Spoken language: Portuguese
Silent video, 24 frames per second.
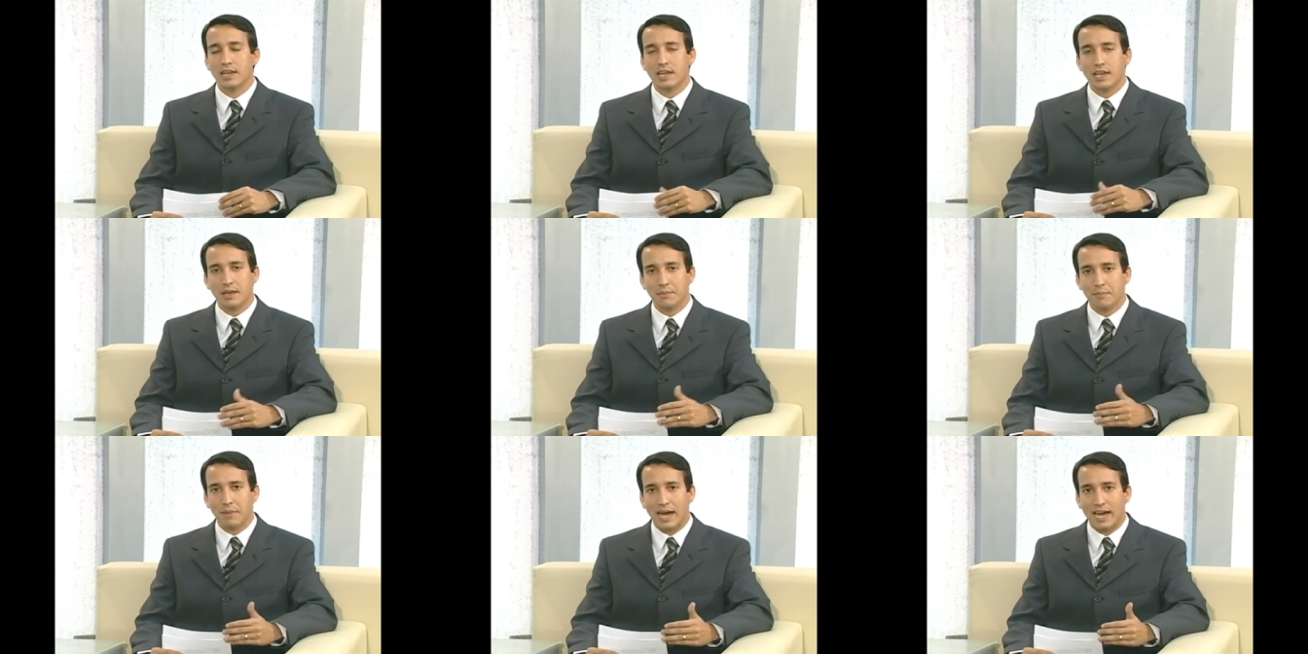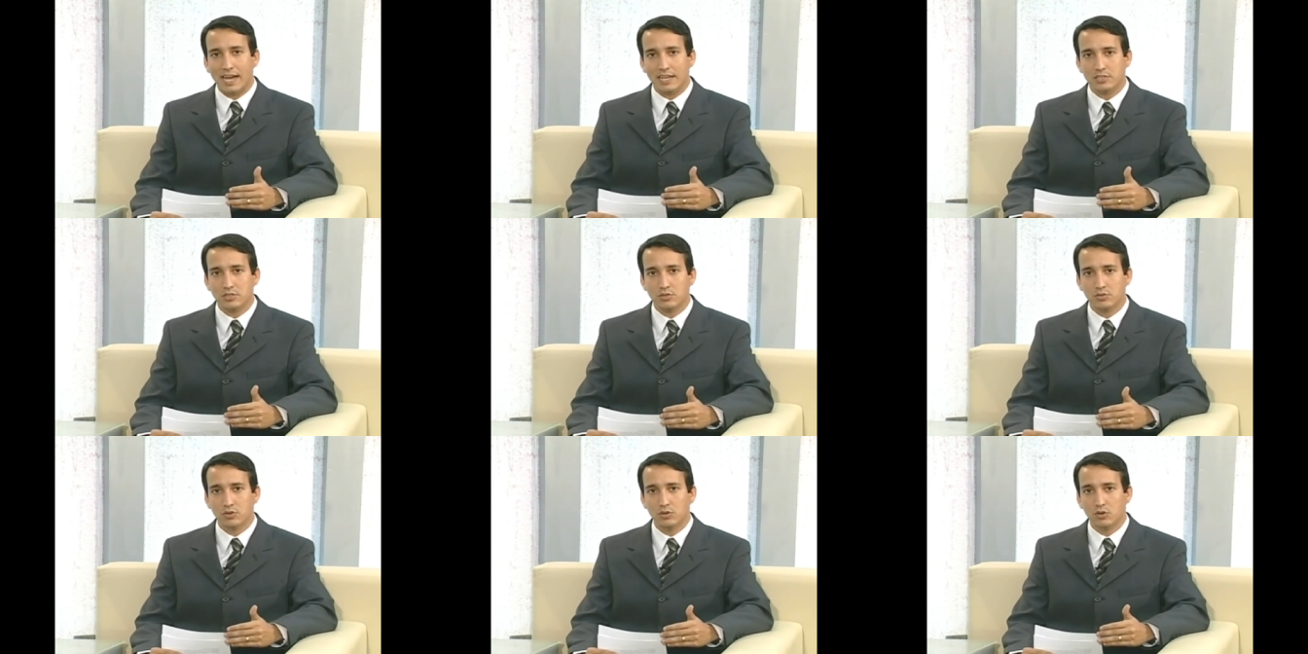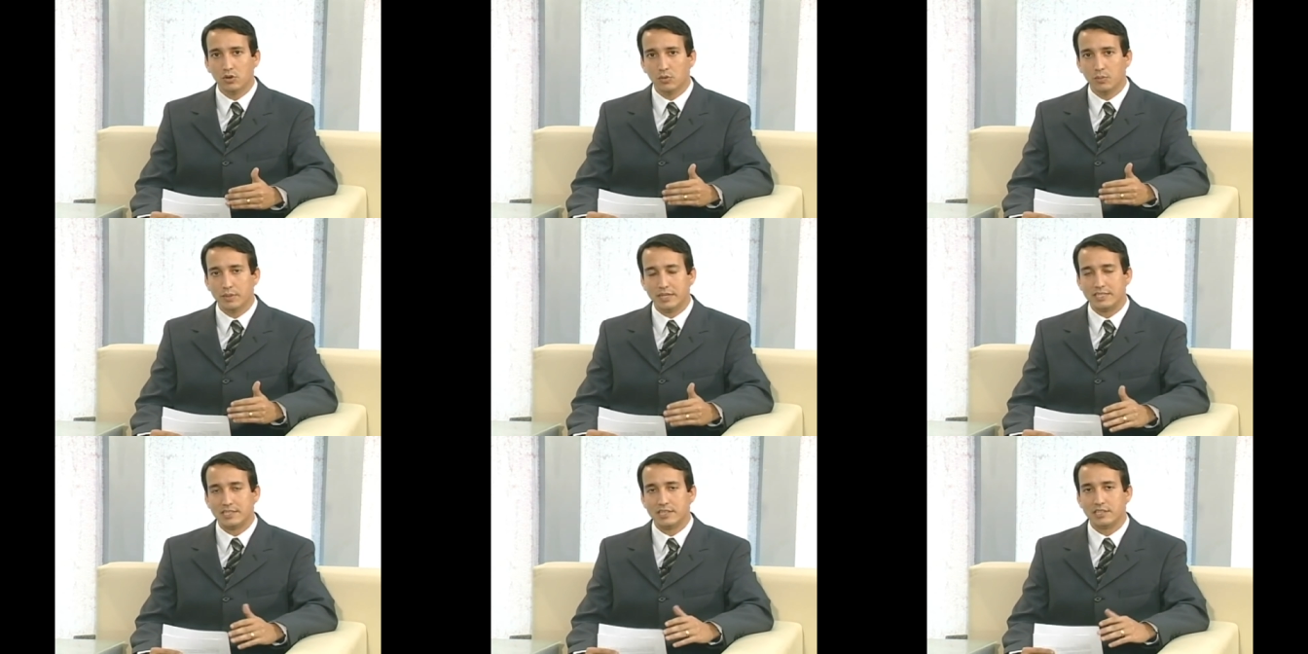Em março,
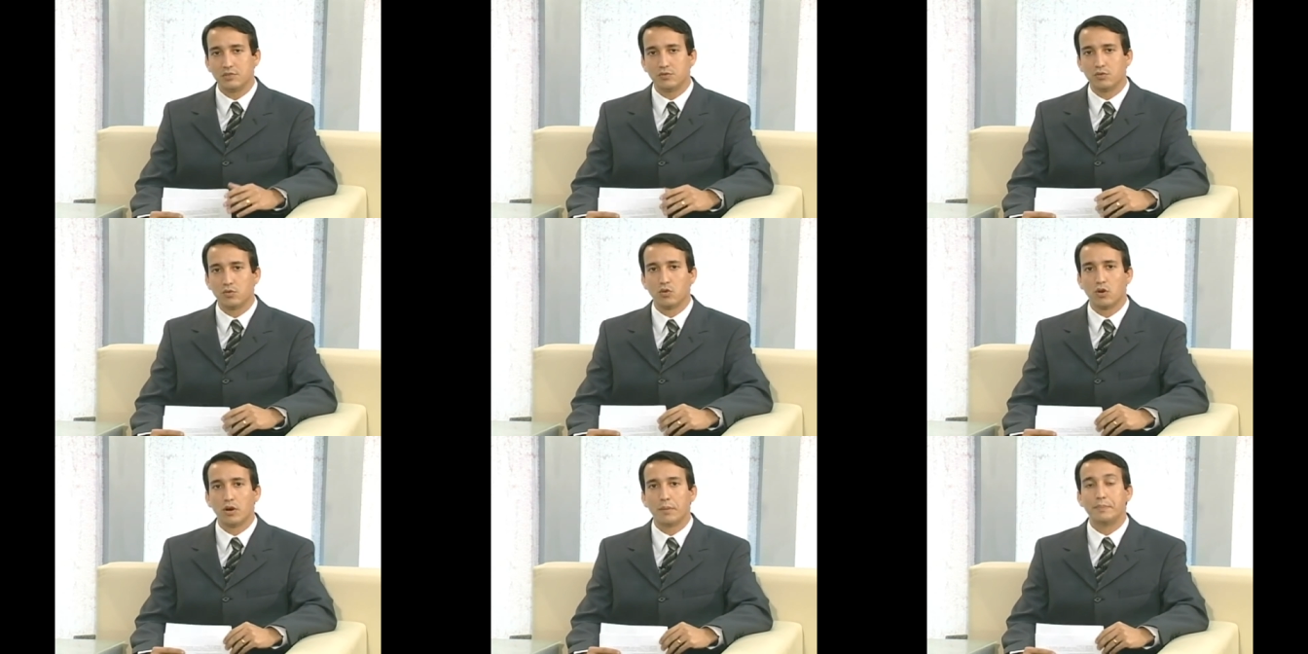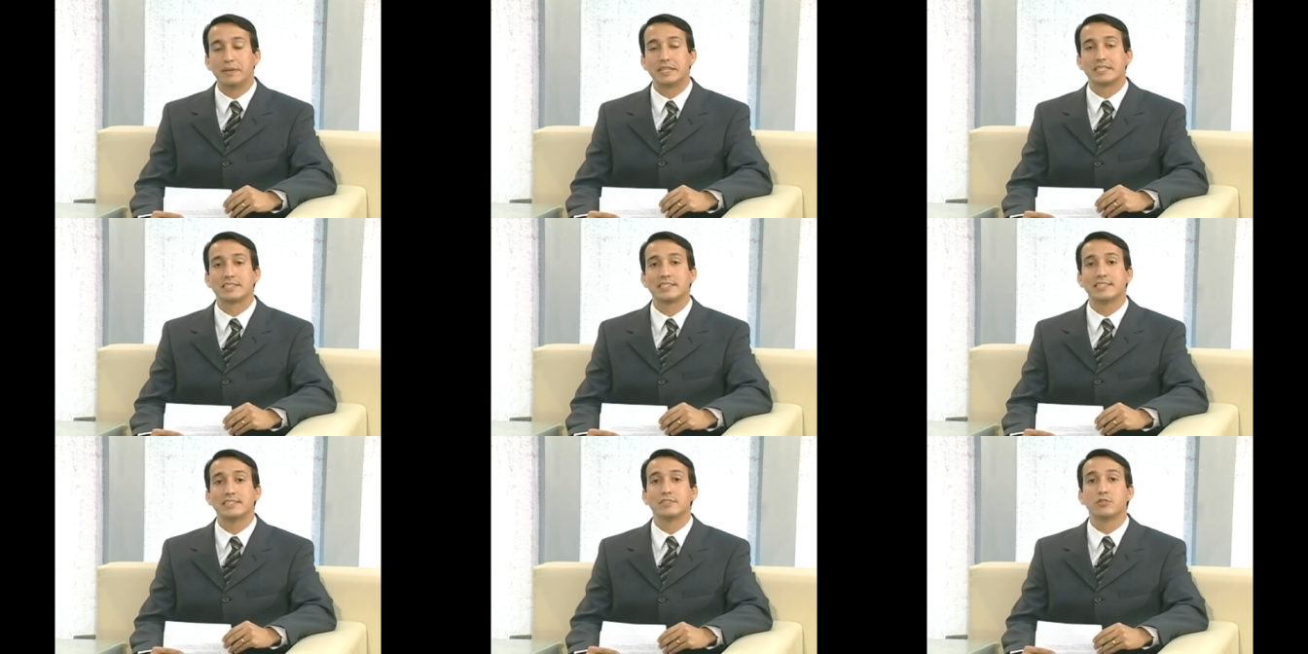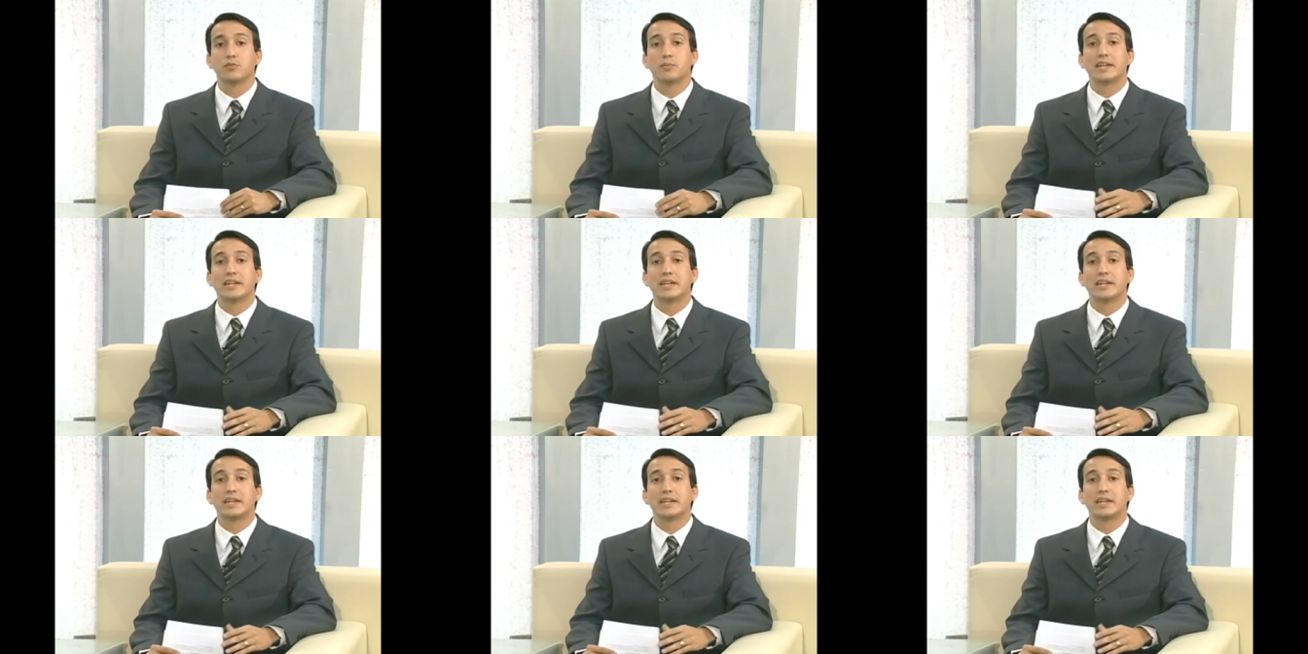o BC divulgou a pesquisa O